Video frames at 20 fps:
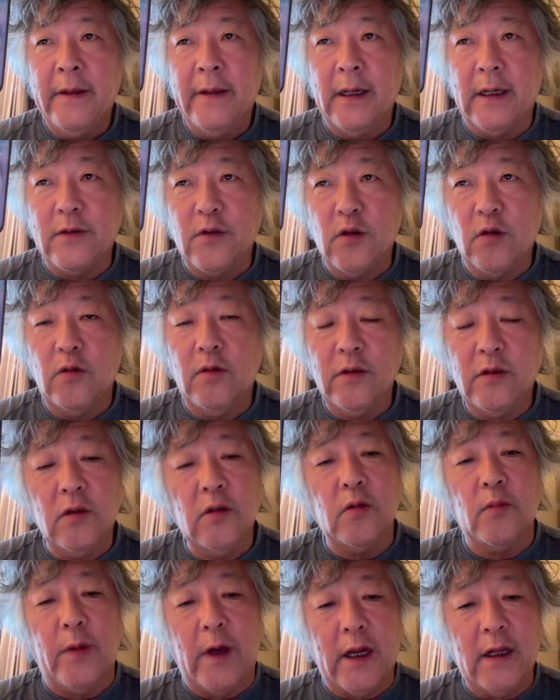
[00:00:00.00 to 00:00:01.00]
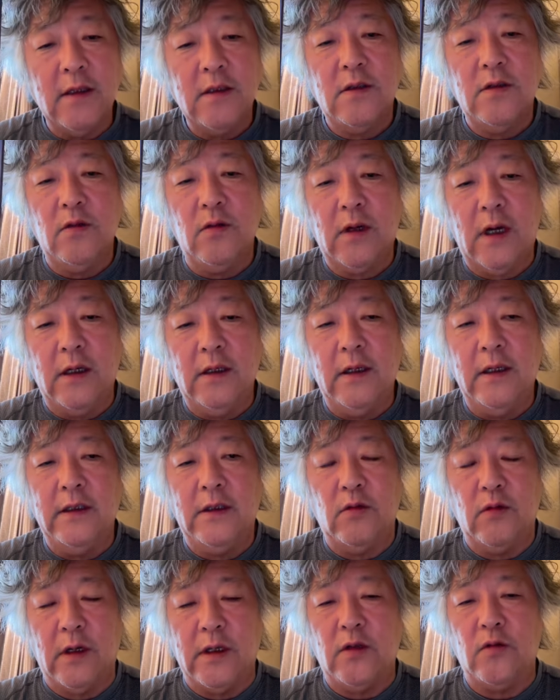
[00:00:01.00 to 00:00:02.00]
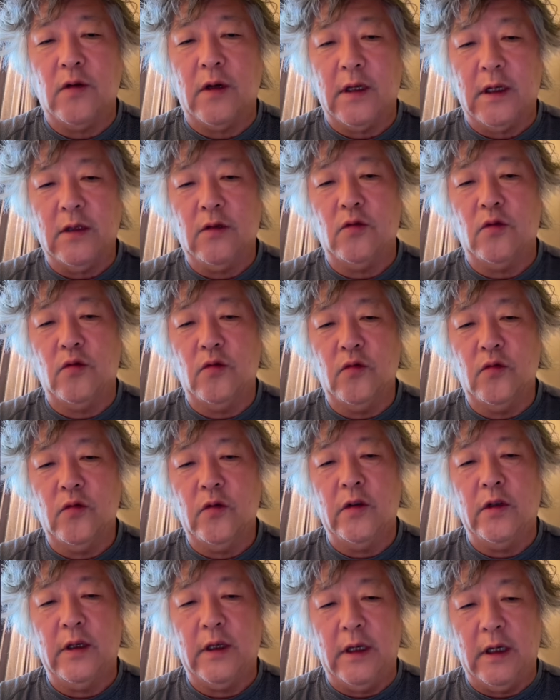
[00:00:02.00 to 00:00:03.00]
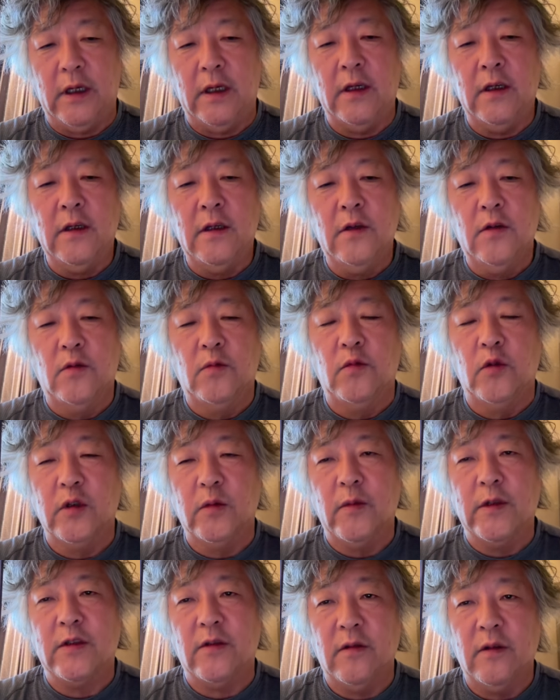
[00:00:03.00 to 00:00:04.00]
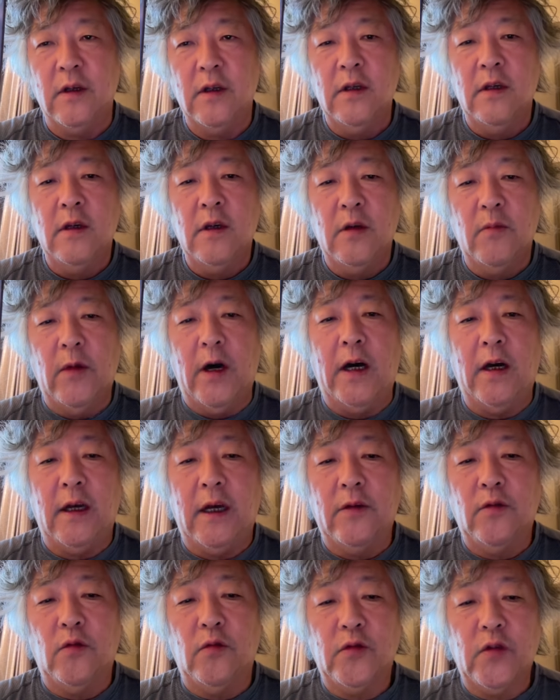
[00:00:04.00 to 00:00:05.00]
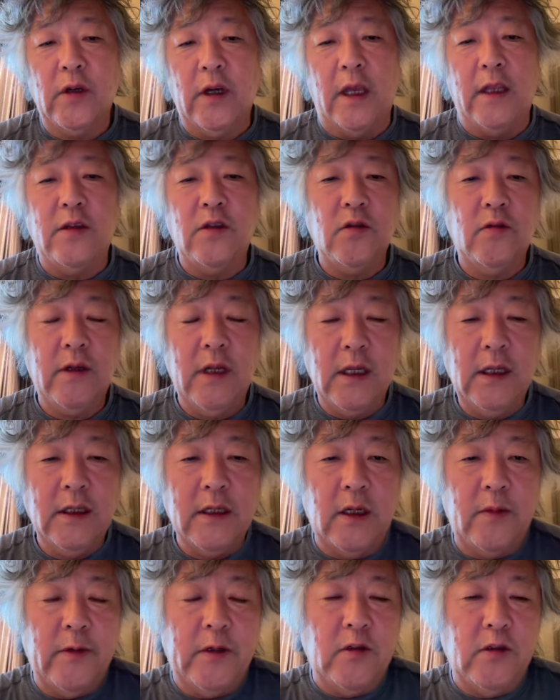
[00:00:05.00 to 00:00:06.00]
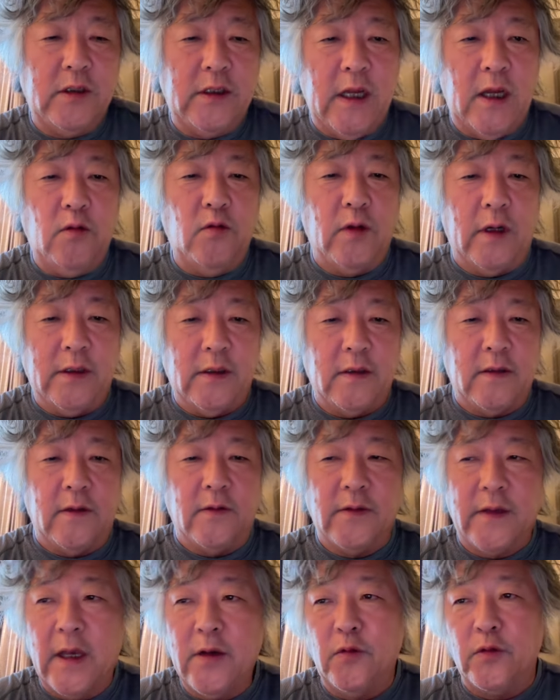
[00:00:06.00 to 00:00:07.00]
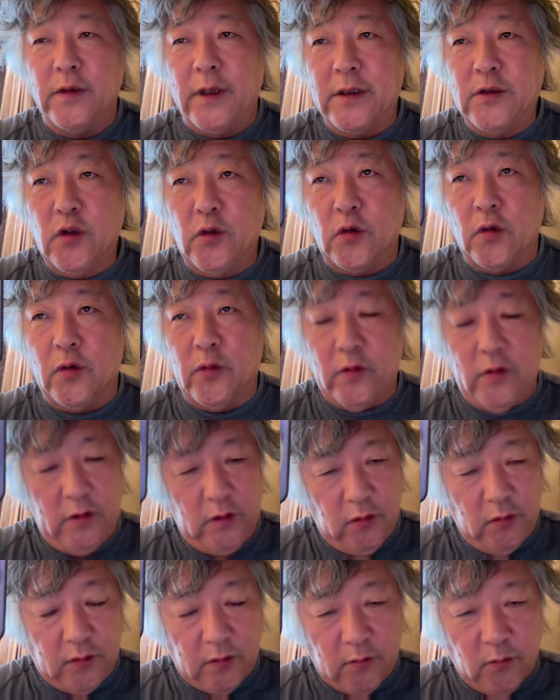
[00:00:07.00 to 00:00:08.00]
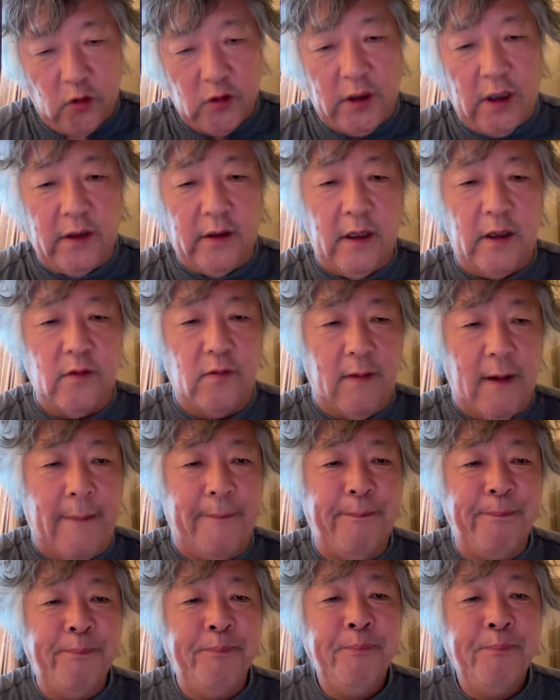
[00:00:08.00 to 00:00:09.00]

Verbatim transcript: だからそこをちょっとバランスを考えた方がいいのかなと、えー、思います。まあ、あの、とにかく炎上はね、なるべくしない方がいいんですけど、最後にね、ちょっと一つ申し上げたいのは、